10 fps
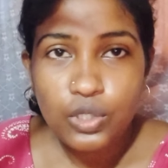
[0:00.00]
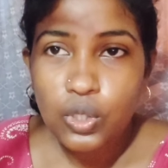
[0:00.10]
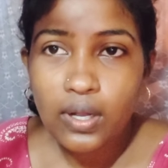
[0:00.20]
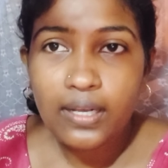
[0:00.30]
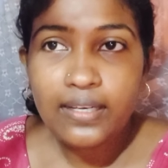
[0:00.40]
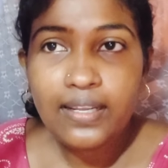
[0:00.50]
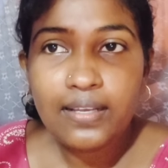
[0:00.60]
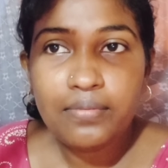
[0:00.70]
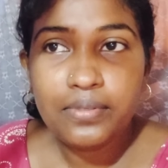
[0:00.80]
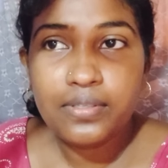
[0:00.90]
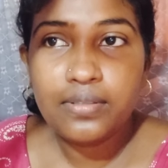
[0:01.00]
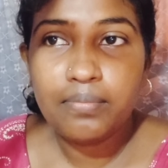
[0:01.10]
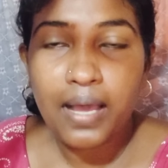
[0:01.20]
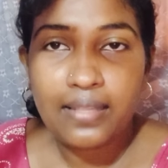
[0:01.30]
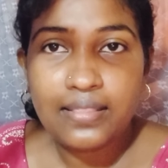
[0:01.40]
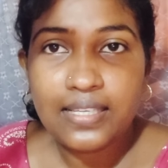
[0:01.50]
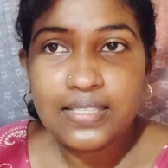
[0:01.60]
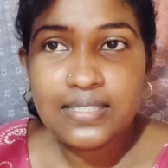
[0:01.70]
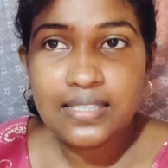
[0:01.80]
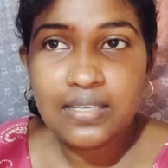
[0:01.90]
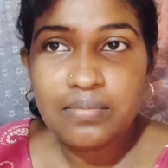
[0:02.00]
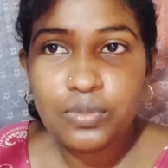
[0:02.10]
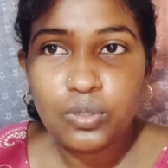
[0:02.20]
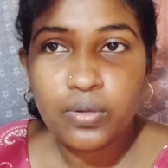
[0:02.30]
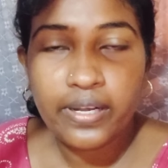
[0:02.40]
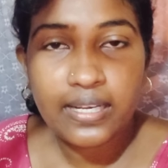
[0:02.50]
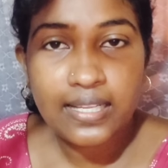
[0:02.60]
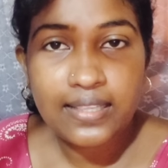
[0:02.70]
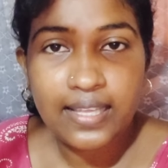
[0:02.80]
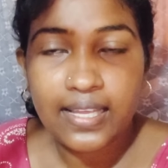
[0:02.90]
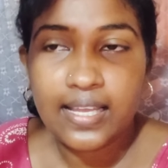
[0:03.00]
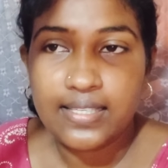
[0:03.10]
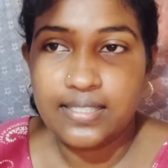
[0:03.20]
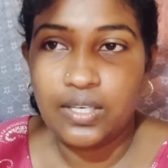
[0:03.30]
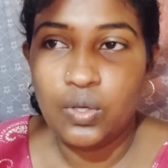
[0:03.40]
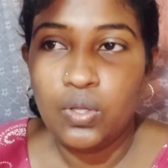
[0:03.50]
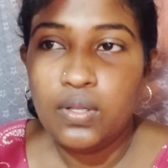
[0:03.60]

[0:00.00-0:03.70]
সকালে না আমি ভাত নিয়েছিলাম তো অনেকটা থেকে গেছিলো